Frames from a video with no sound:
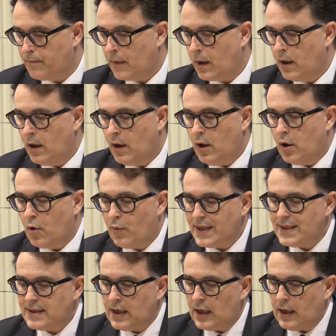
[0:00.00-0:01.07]
perché trovano
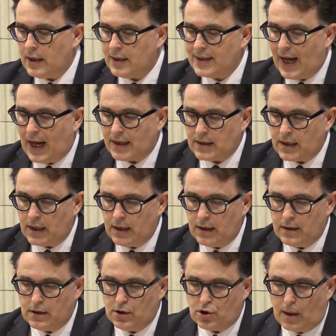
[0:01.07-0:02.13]
delle macchine
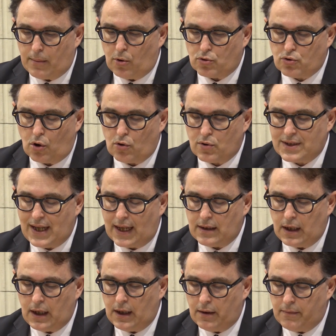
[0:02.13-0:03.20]
parcheggiate in divieto di sosta
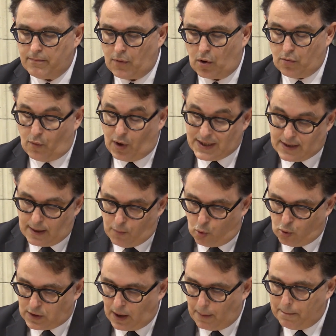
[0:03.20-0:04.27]
e non possono fare
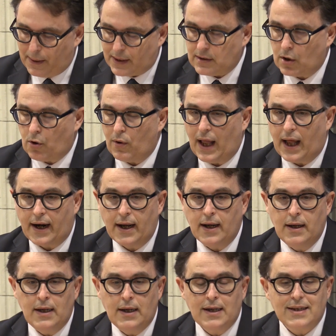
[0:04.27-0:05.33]
altrimenti a meno
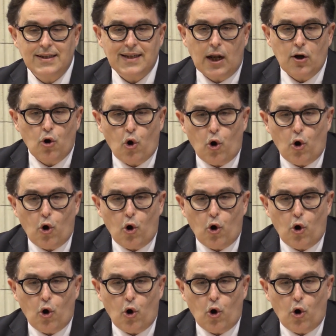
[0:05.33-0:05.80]
che di